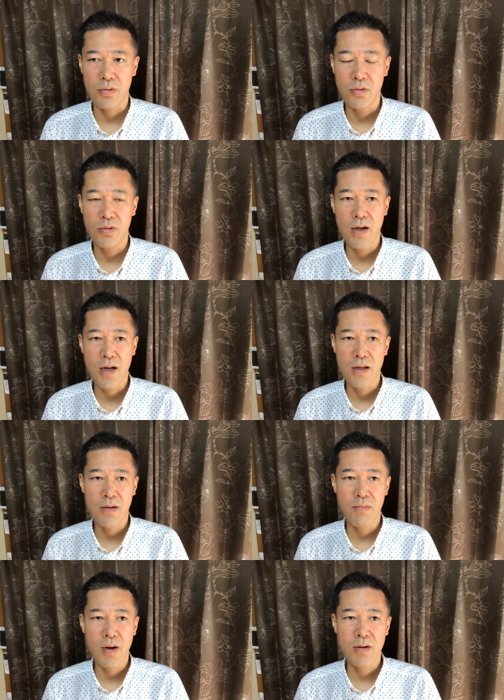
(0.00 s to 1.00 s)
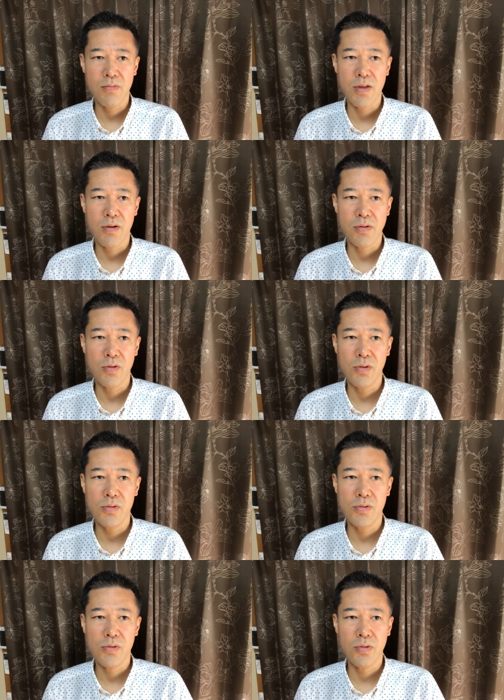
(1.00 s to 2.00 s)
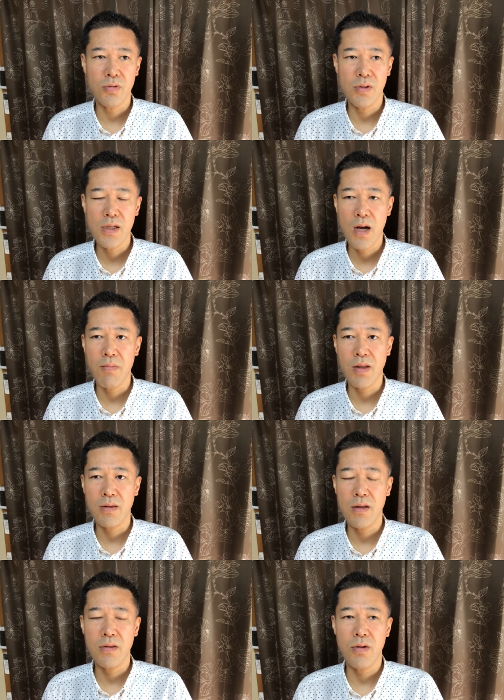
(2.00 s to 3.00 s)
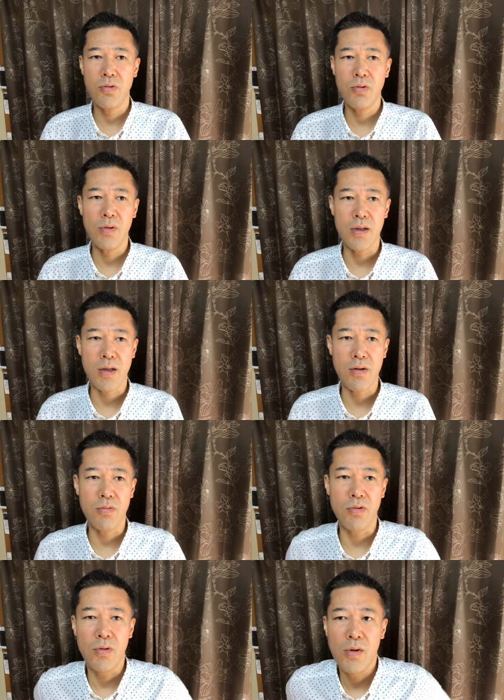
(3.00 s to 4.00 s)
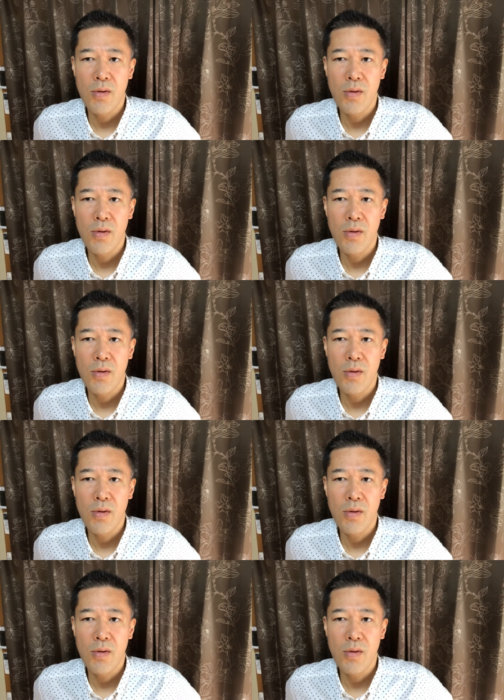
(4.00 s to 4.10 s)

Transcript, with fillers: こうお笑い番組というかそういうことにはまっていってる人は結構、